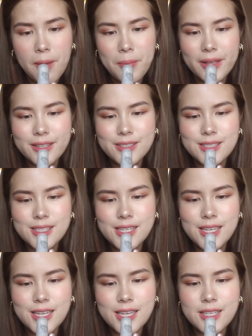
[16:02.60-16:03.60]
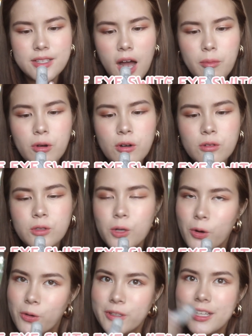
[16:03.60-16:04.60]
ยเป็นสี Double
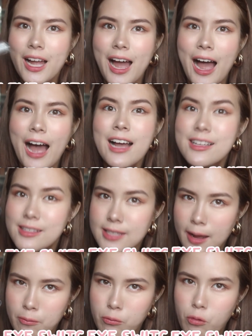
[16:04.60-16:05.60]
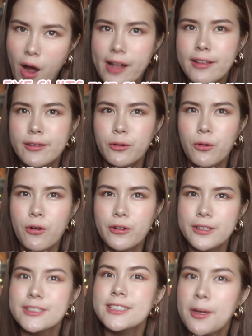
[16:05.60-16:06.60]
Note นะคะจำไว้นะทุกค
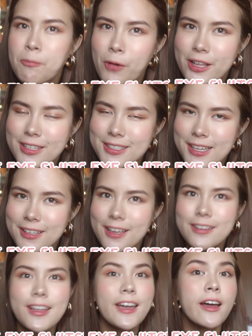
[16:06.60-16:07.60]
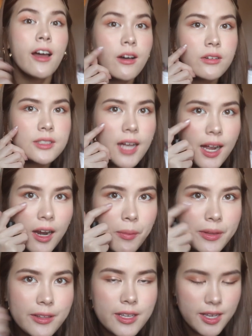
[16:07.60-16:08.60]
นจำไว้นะจ๊ะเด็กๆใช้แล้ว
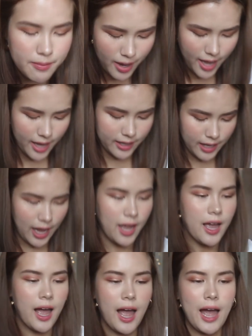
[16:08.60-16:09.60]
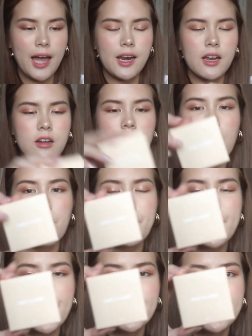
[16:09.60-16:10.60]
มันดีมากนะอ่ะแล้วก็เป็
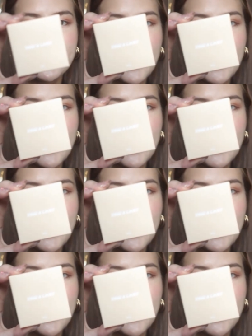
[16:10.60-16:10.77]
นอันนี้